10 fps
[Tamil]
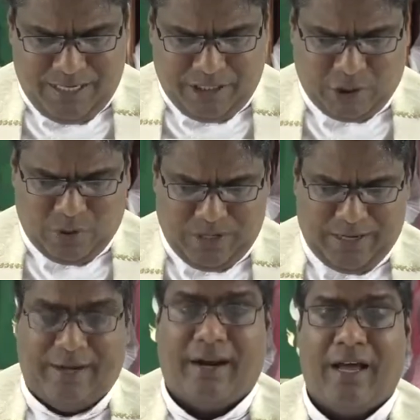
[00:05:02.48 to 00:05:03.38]
என்று
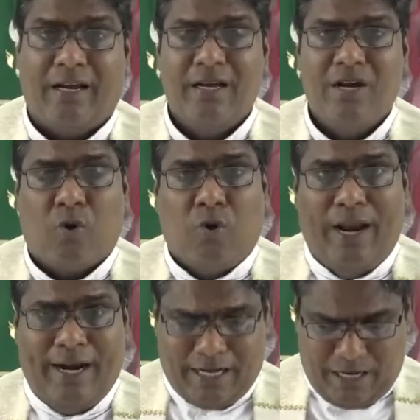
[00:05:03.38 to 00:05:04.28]
சொல்லுகின்றார்
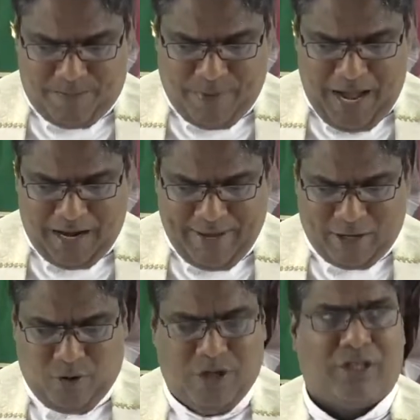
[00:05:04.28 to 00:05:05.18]
குருடனுக்கு பார்வை
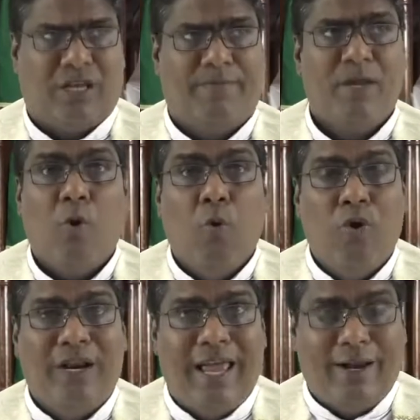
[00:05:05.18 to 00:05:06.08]
கொடுத்து
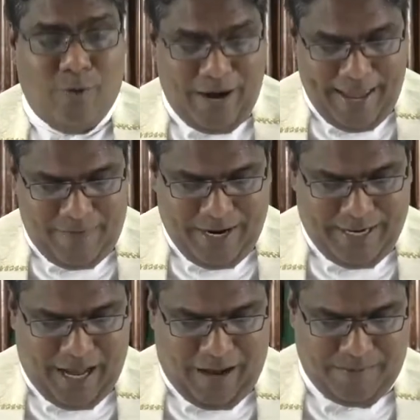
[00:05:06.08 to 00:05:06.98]
ஊரிலே நுழைய
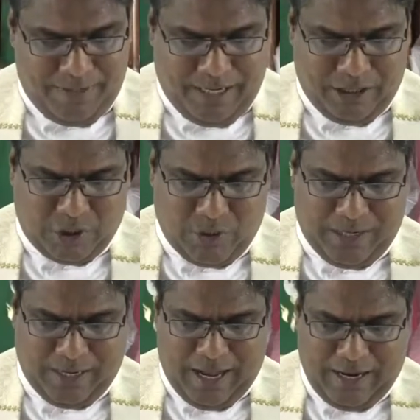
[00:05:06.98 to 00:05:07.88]
வேண்டாம் என்று
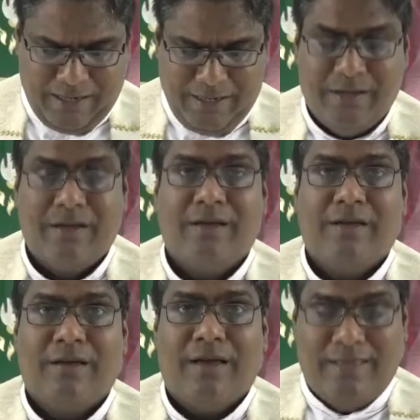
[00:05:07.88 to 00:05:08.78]
சொல்கிறார்
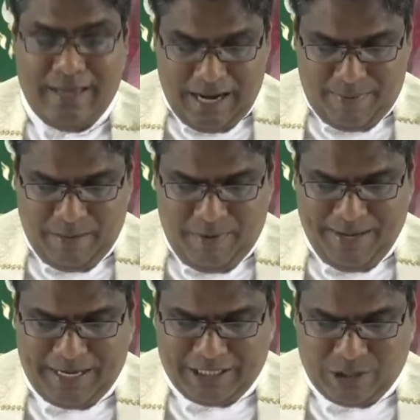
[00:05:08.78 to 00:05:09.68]
இது எல்லாம்
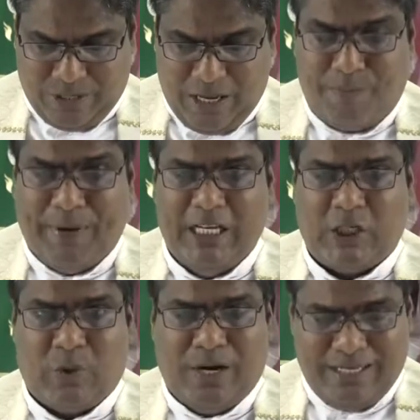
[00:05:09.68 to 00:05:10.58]
அன்புமிக்க சோதனை இப்படி
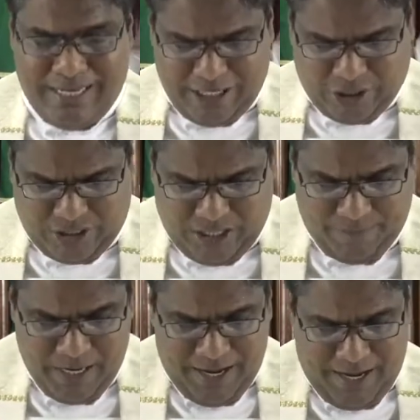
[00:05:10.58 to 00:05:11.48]
சொன்ன ஜேசு
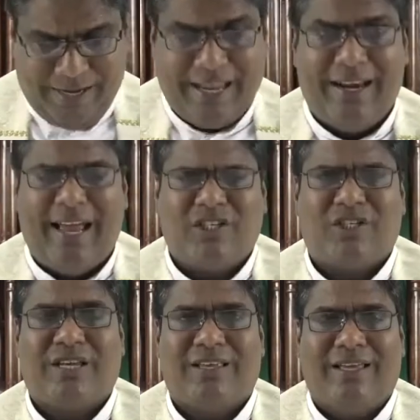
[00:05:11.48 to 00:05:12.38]
இன்றைய
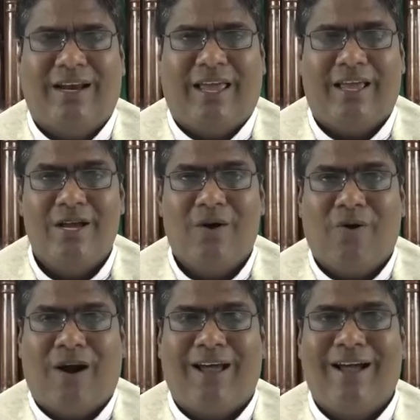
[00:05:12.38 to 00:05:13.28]
நற்செய்தியிலே
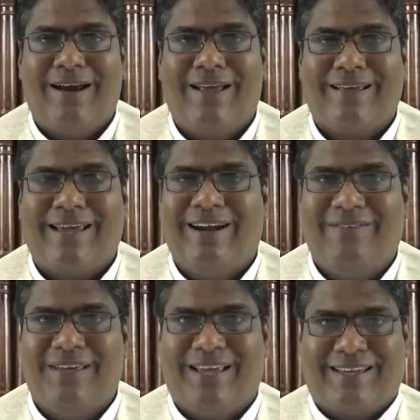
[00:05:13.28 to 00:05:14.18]
ஒரு அழகான
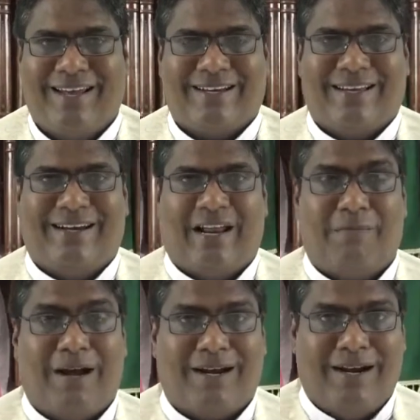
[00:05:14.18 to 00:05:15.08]
கேள்வியை கேட்கின்றார்
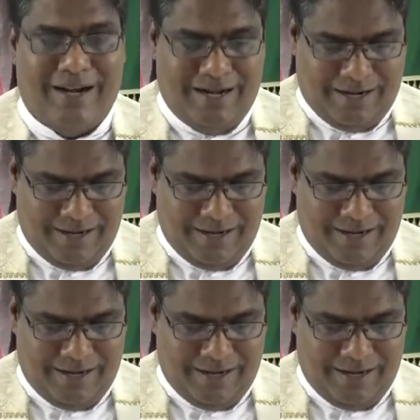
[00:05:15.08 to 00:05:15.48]
மக்கள்